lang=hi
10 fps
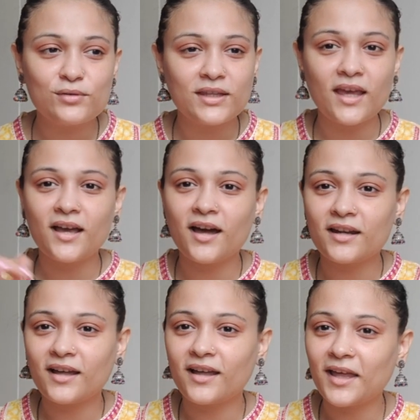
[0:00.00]
उसके
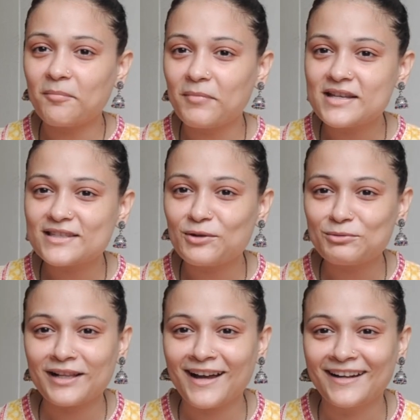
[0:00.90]
घर की मिर्ची
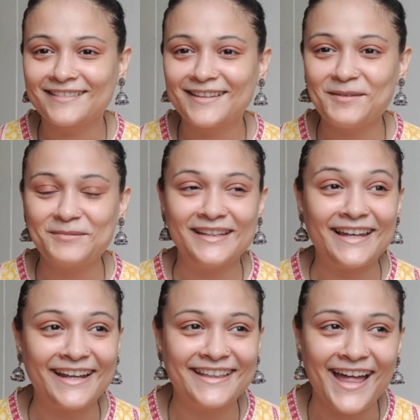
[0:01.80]
कुछ लगा समथिंग
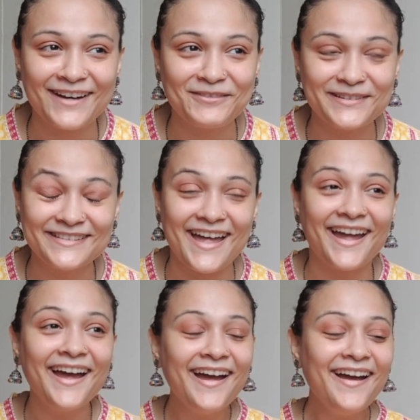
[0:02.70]
लाइक दैट वॉज
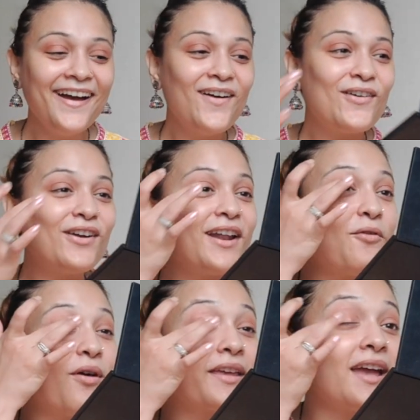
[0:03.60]
दैट उन्होंने
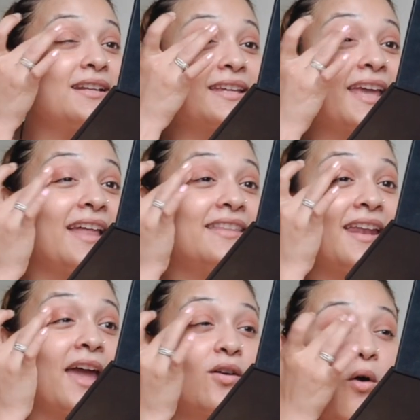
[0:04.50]
वो किया ठीक है एंड
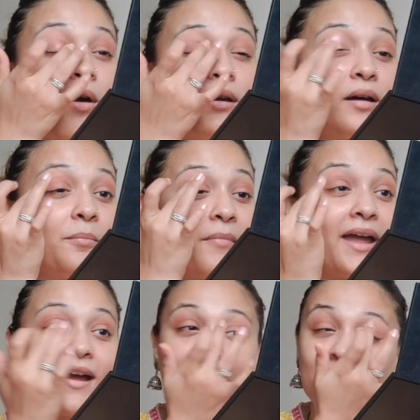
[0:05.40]
देन आई कॉल्ड अप
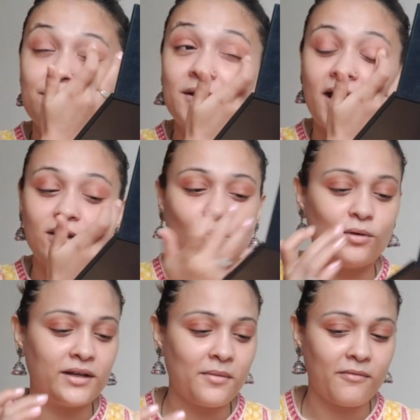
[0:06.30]
माय हस्बैंड आई
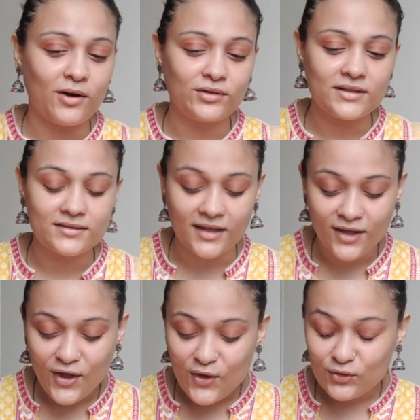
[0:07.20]
टोल्ड हिम अबाउट दिस थिंग
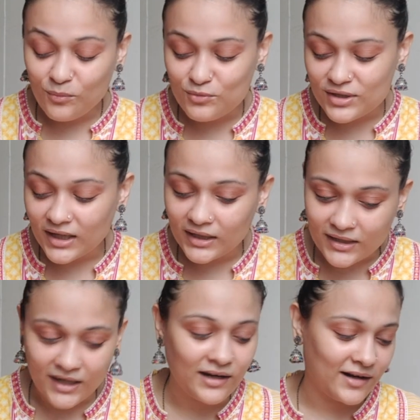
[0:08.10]
तो मुझे ना
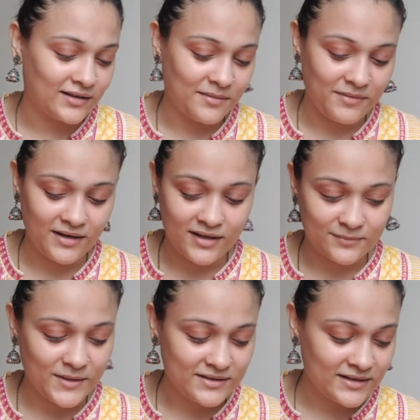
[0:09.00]
डर लग रहा था मेरे
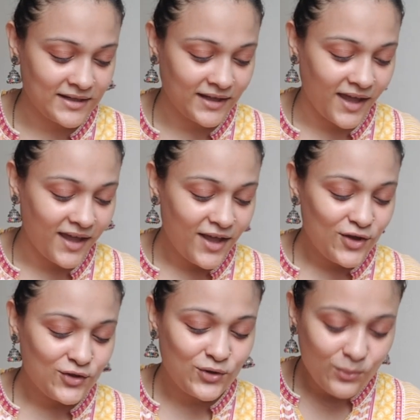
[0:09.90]
हस्बैंड से ठीक है
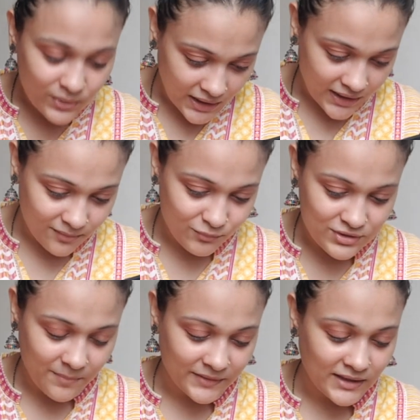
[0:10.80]
क्योंकि
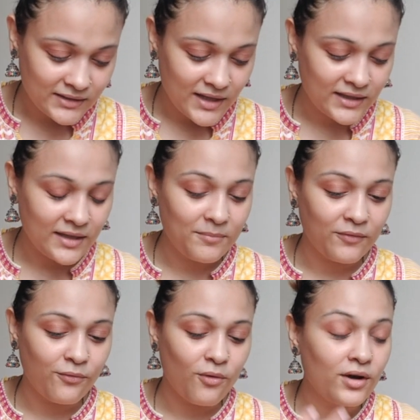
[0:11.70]
मुझे पता था कि
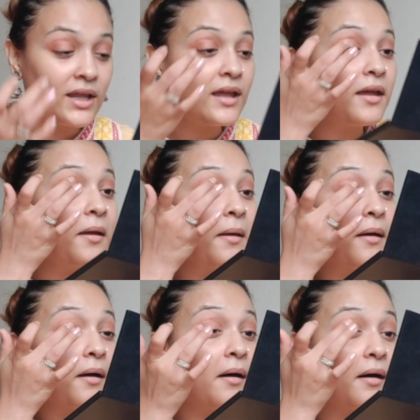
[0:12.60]
बिफोर ही
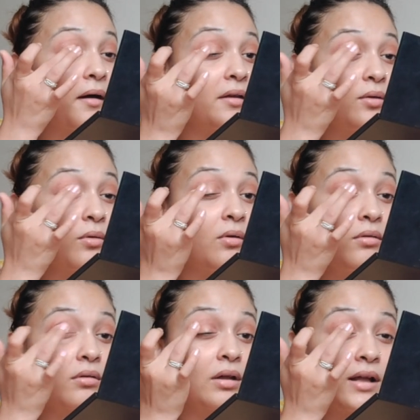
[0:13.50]
यू नो
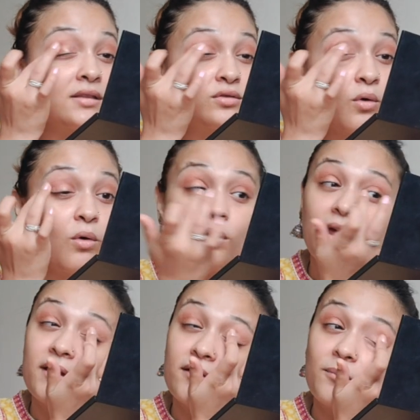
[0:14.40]
कंसोल
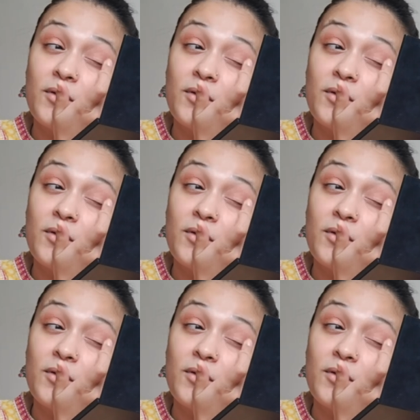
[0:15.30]
एंड